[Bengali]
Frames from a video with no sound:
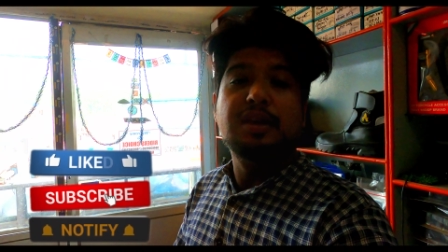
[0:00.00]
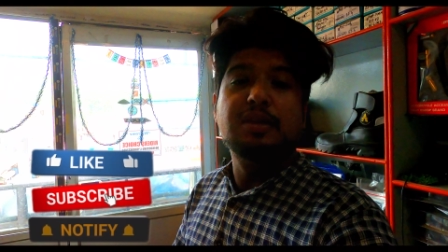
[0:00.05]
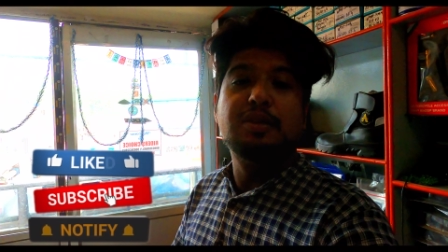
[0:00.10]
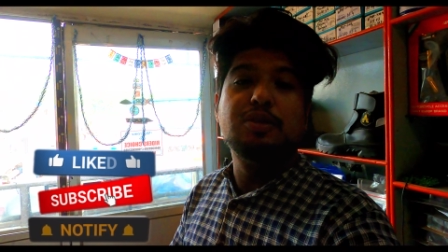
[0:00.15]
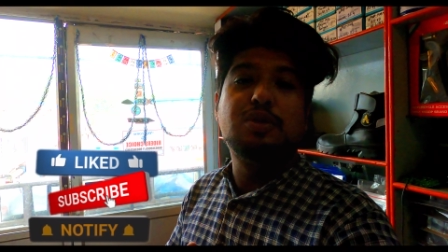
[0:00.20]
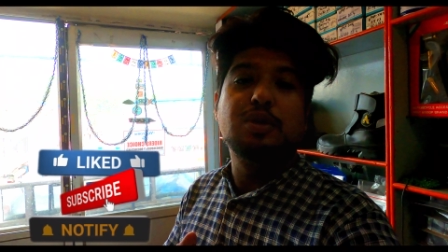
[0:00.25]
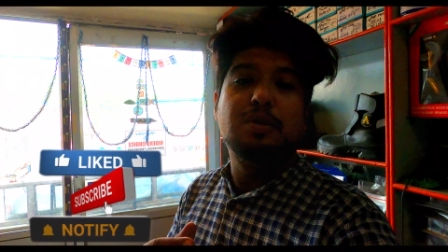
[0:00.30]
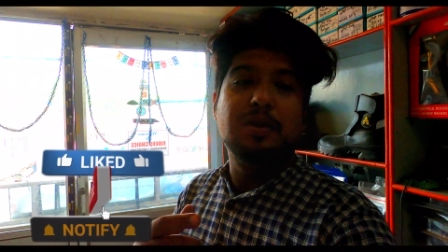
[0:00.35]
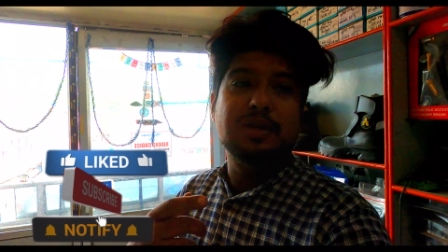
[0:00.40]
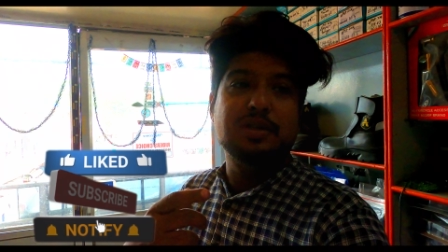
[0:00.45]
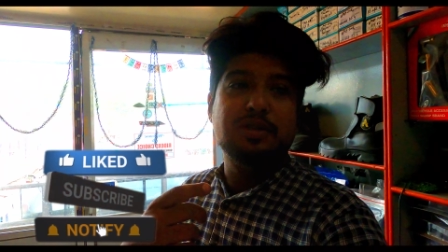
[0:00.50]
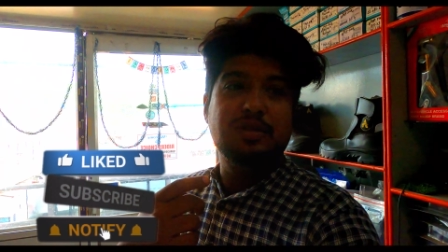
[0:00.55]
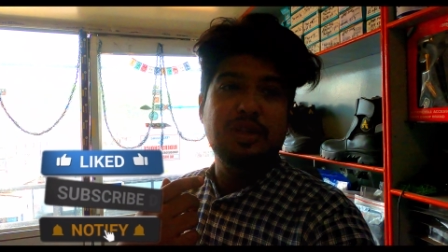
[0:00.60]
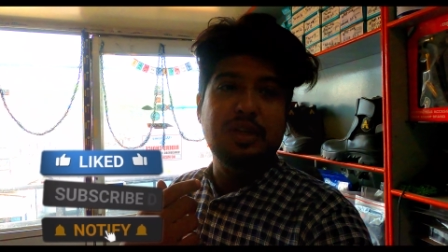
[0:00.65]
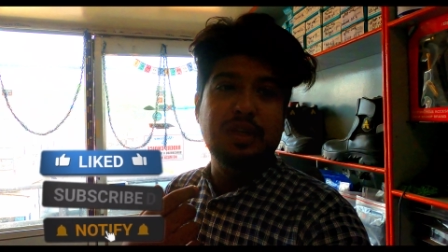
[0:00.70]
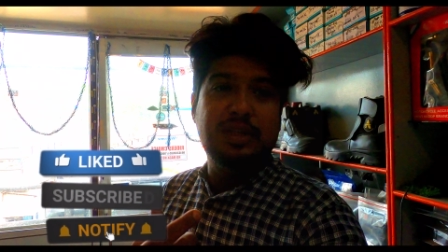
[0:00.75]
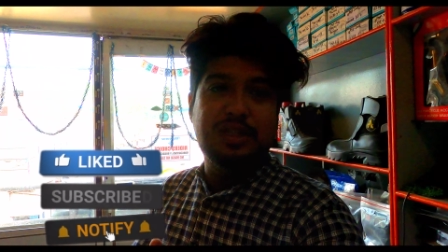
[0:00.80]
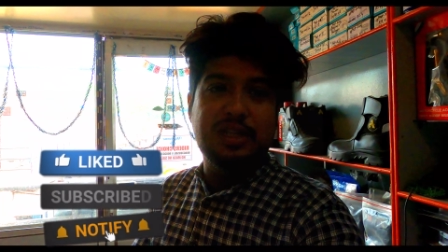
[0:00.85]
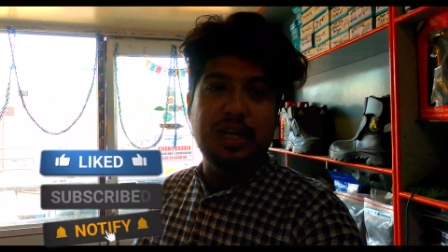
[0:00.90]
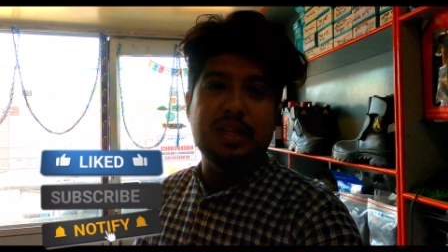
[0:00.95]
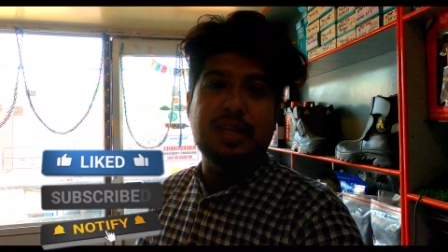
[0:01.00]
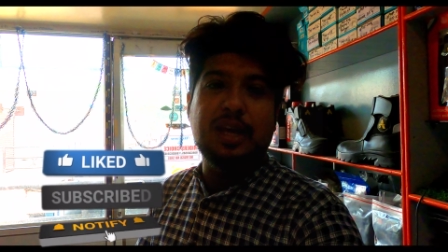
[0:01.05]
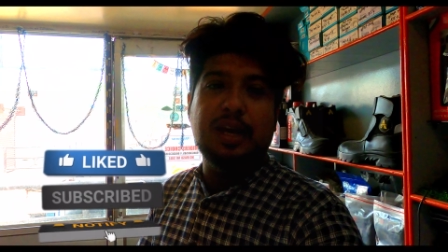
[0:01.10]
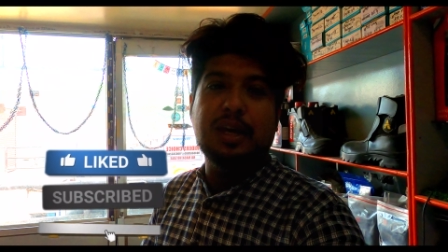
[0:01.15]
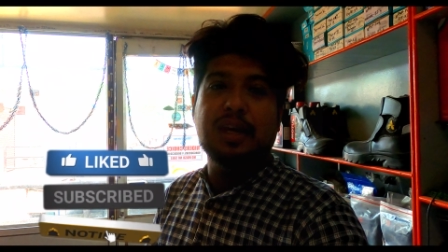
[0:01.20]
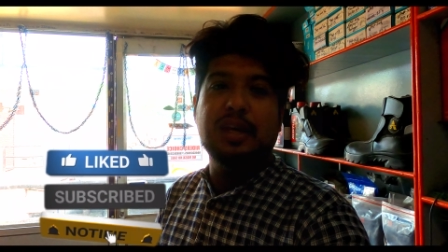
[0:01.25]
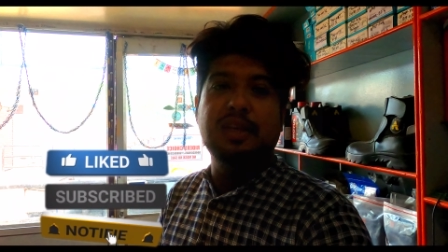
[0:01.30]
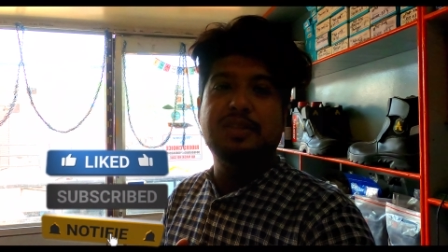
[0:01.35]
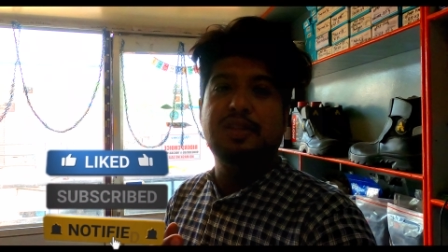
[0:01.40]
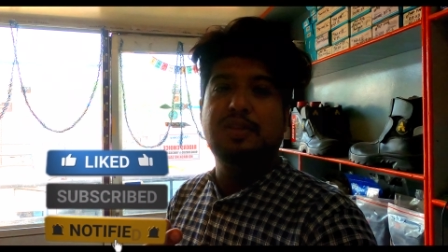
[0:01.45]
কিন্তু তোমার যদি ইচ্ছা
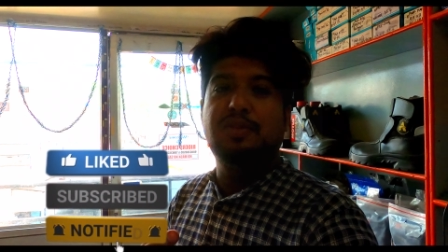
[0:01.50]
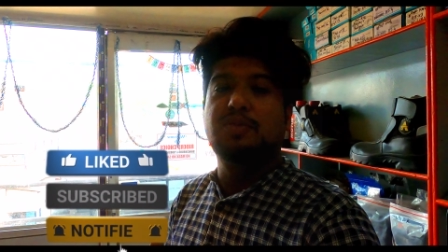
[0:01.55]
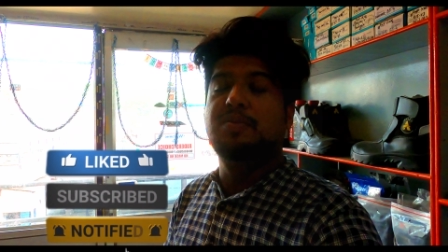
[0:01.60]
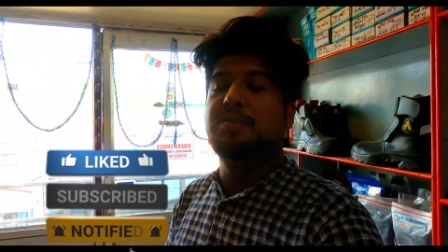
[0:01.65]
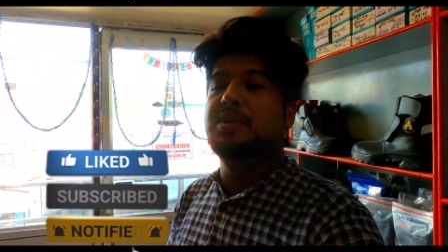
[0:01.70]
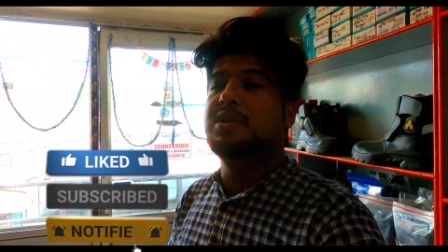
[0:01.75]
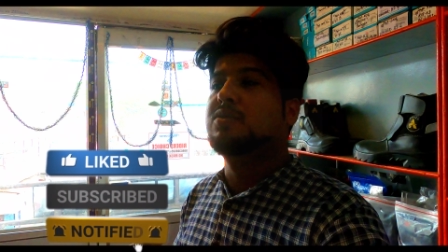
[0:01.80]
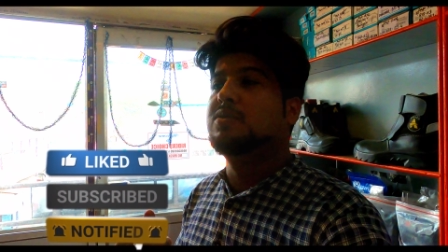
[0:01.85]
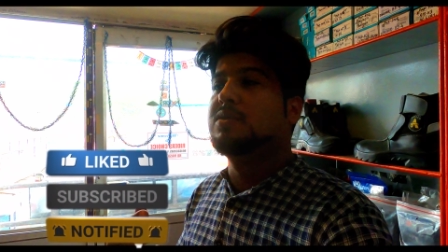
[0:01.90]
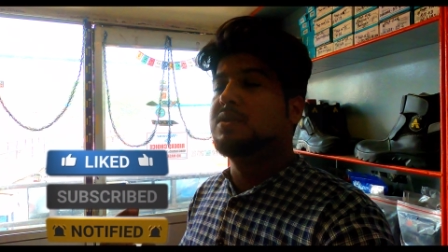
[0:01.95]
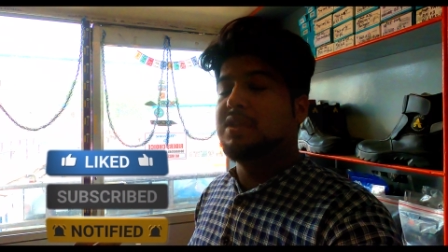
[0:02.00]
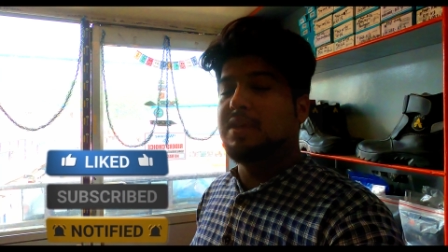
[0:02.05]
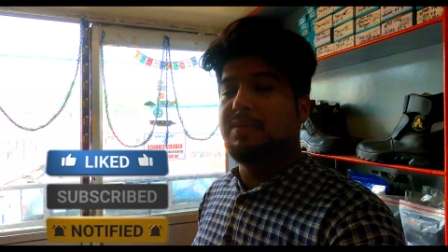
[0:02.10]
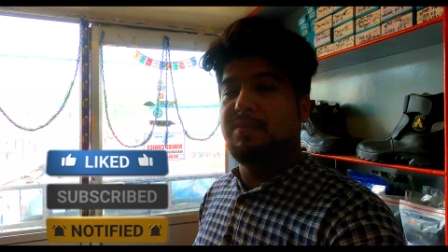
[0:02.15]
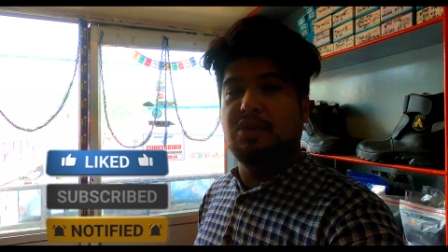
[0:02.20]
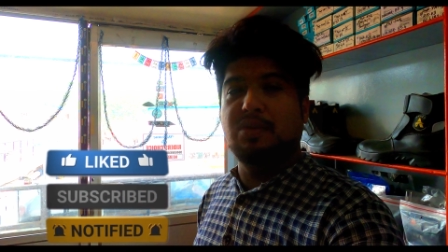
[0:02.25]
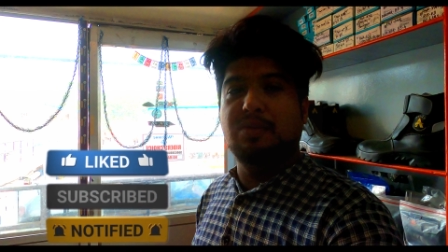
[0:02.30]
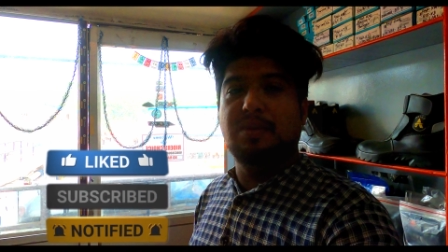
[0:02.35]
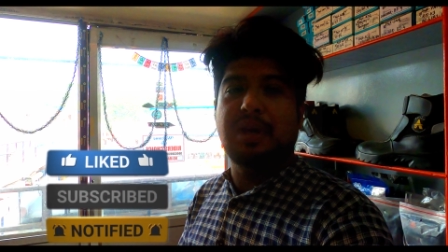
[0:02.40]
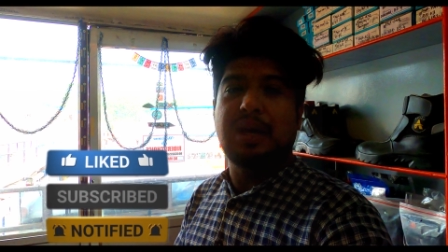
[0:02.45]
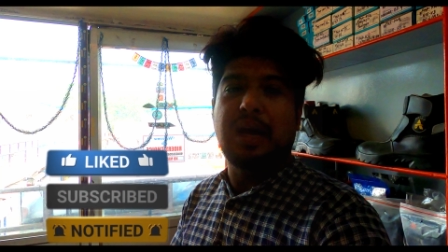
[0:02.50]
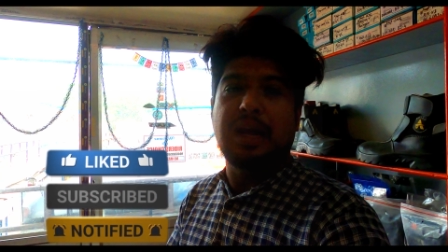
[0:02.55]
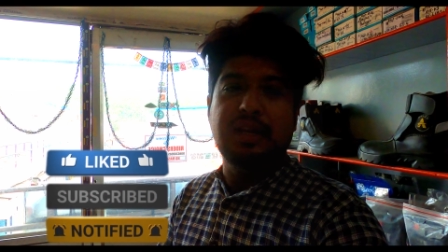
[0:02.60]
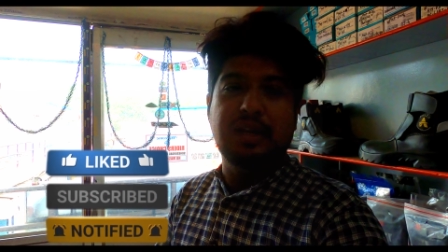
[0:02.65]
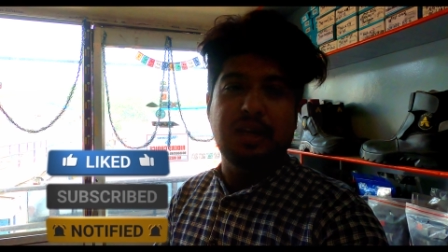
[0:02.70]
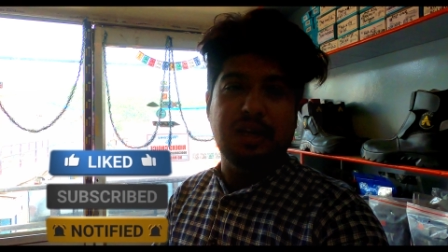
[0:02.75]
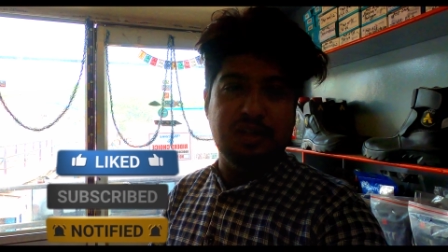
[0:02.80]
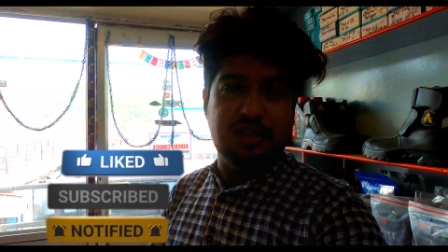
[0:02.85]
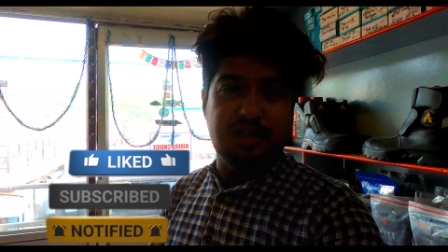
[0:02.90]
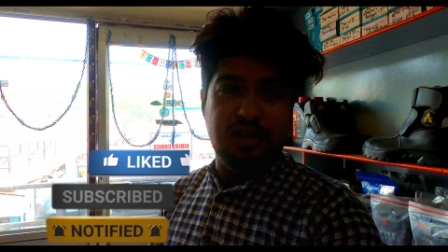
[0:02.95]
থাকে যে তুমি ঘুরতে বেরোবে
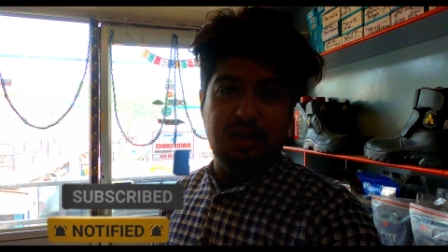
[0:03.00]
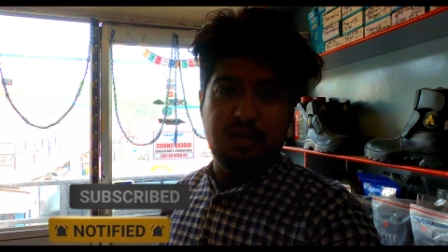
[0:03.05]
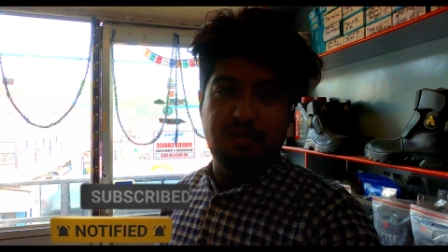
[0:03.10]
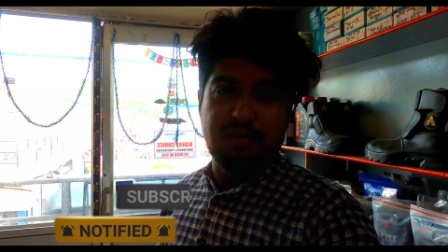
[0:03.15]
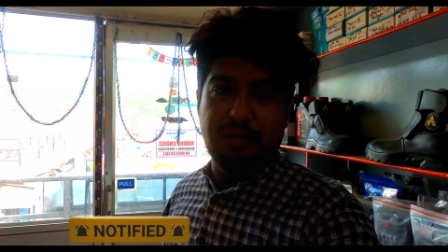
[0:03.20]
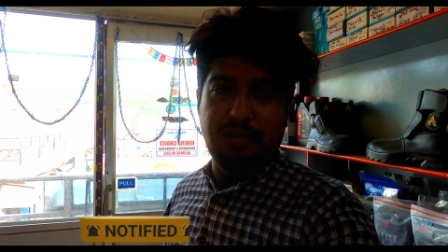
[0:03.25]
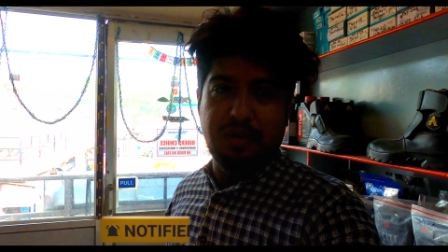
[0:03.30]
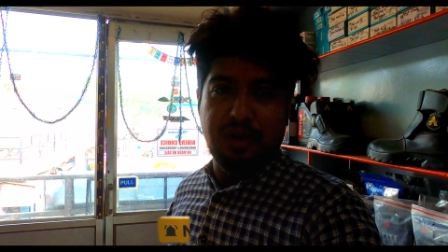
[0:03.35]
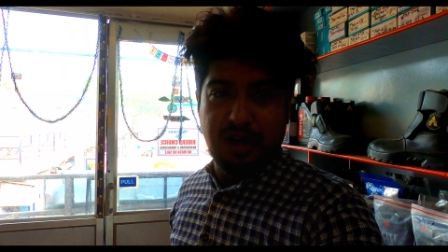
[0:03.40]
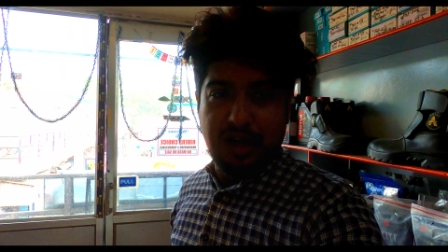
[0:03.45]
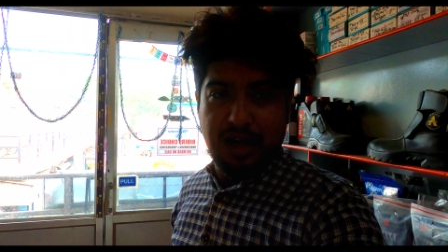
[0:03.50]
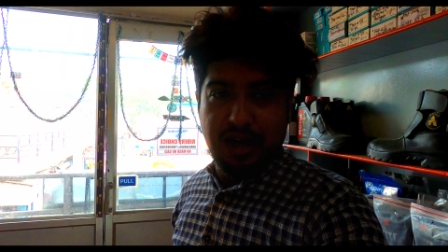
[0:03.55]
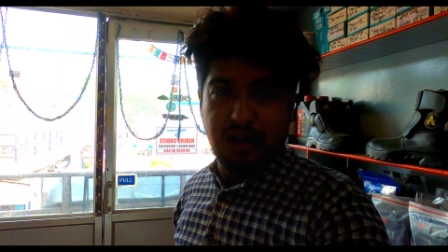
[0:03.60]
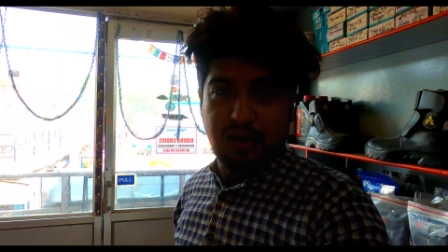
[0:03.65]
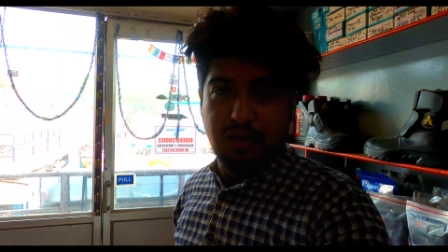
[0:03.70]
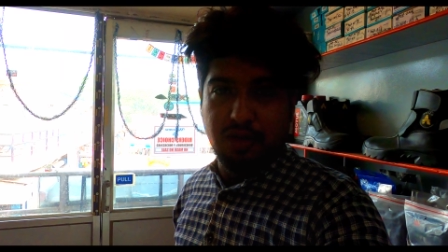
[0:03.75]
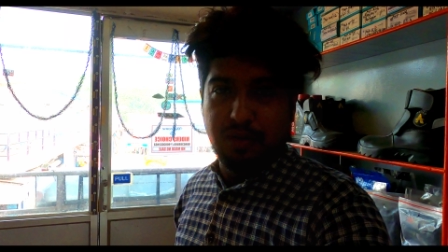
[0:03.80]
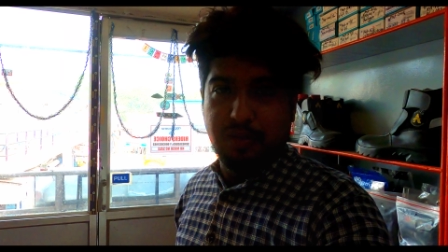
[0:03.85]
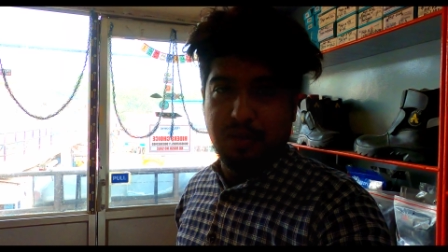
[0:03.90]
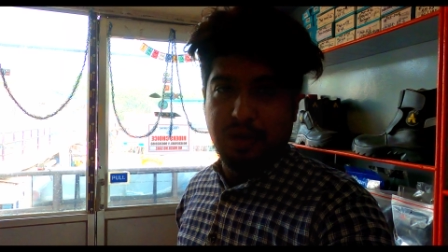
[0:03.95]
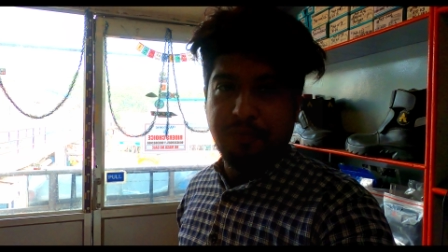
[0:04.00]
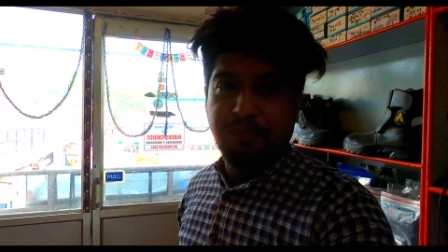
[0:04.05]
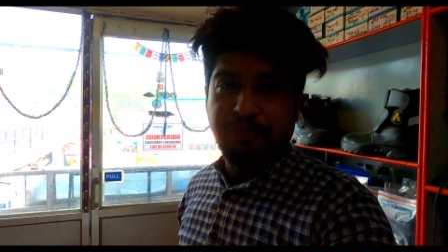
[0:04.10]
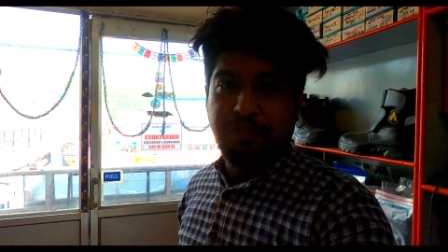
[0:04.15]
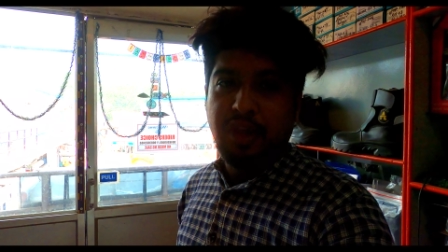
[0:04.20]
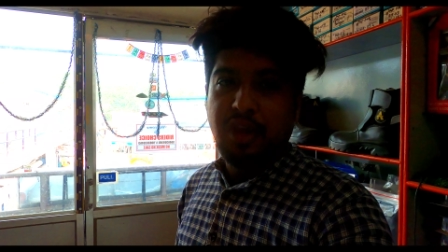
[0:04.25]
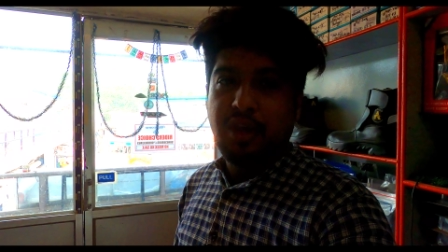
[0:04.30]
গাড়িটাকে সেরকমভাবে রেডি করবে